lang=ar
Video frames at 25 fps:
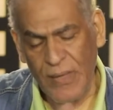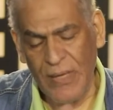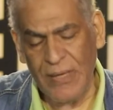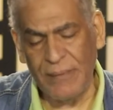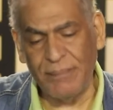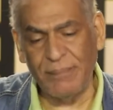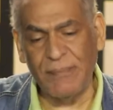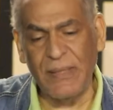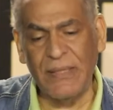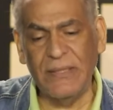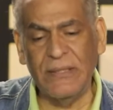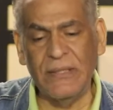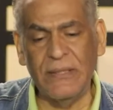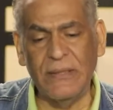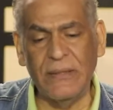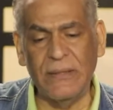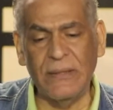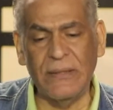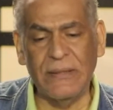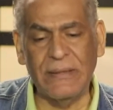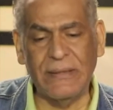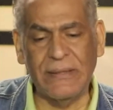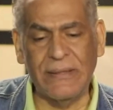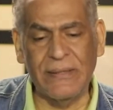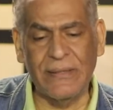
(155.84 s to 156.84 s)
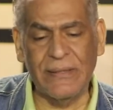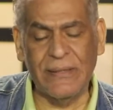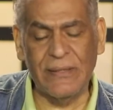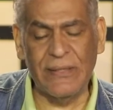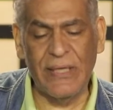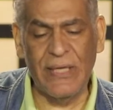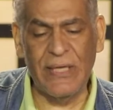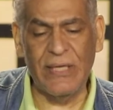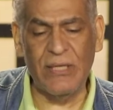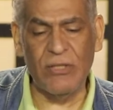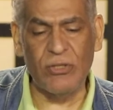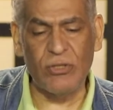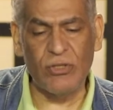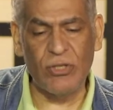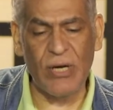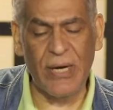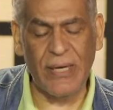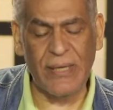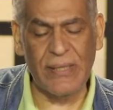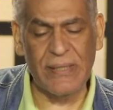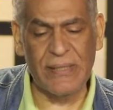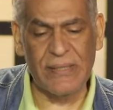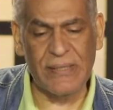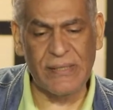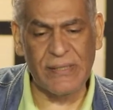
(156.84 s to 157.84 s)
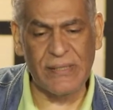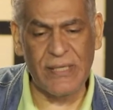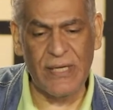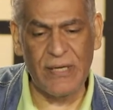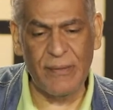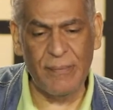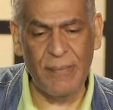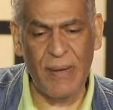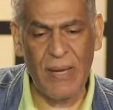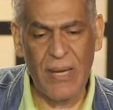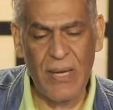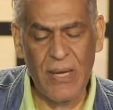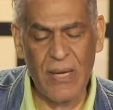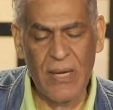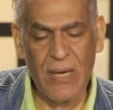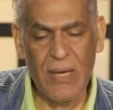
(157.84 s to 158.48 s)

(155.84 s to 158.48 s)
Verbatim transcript: ابتدت تتنقل شكل السينما